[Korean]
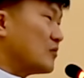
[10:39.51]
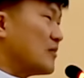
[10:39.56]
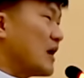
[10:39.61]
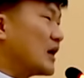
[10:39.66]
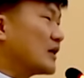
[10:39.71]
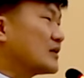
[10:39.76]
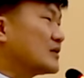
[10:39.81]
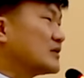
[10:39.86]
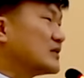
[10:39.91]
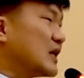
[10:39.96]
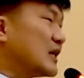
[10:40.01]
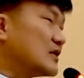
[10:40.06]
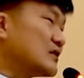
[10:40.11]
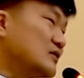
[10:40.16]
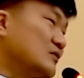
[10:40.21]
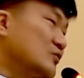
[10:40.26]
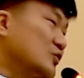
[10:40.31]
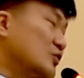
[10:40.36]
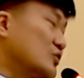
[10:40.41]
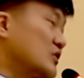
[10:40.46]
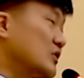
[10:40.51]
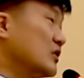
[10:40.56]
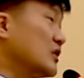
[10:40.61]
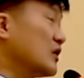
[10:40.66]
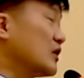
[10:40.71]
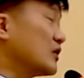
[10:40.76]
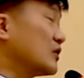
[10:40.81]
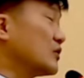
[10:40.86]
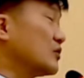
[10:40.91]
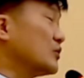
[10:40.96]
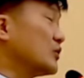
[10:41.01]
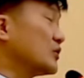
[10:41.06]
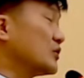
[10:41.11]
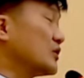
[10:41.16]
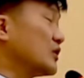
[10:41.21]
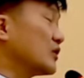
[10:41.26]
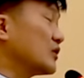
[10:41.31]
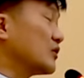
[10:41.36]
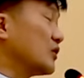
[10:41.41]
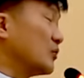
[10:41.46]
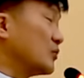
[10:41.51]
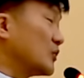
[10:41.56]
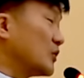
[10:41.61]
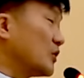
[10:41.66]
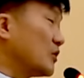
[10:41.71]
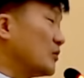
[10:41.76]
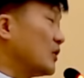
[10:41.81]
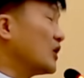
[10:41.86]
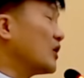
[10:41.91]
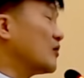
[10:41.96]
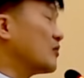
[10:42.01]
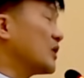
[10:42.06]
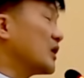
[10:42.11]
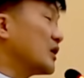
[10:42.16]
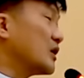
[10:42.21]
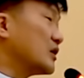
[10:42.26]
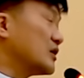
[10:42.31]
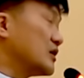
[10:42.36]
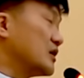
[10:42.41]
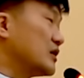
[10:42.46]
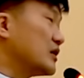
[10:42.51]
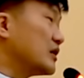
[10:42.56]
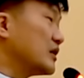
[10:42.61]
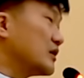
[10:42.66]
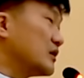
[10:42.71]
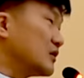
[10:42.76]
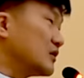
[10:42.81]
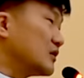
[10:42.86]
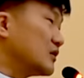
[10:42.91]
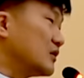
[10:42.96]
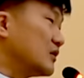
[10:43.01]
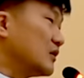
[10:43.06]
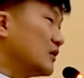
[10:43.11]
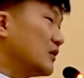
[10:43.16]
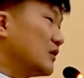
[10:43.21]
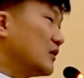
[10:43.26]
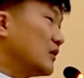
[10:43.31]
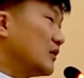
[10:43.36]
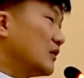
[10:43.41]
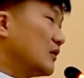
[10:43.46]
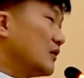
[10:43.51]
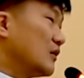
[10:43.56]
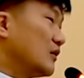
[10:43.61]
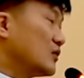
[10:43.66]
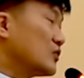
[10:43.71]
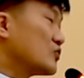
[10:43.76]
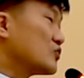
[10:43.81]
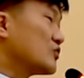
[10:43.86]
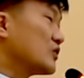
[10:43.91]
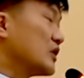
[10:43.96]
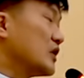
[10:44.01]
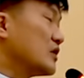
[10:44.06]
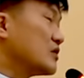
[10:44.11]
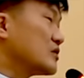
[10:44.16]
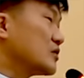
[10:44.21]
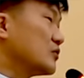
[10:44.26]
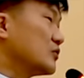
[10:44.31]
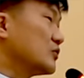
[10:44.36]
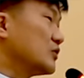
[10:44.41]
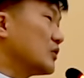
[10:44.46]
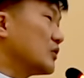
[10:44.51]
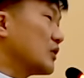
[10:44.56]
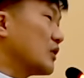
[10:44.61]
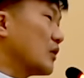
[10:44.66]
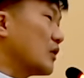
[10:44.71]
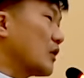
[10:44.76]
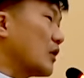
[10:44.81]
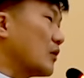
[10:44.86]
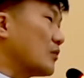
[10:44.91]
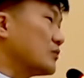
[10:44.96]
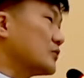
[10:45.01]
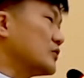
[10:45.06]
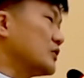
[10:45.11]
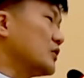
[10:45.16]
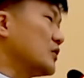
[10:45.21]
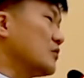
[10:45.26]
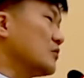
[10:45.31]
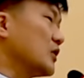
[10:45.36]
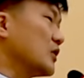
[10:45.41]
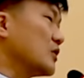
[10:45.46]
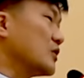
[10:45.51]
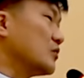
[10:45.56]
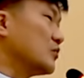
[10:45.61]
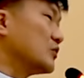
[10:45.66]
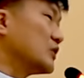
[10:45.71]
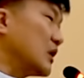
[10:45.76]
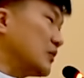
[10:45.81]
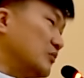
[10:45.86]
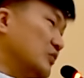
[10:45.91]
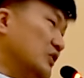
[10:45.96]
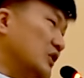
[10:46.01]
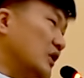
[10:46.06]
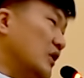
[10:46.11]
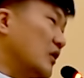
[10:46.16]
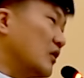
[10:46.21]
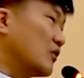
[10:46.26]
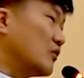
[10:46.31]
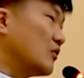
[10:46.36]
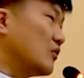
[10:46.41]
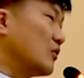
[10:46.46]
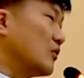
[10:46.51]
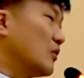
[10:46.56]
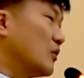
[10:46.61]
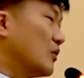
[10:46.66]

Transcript: 막 짜증 부리. 전에 같으면 그냥 덤덤하게 받아들일 일을 어느 순간에서부터가 갑자기 막 기분 나쁘다 하고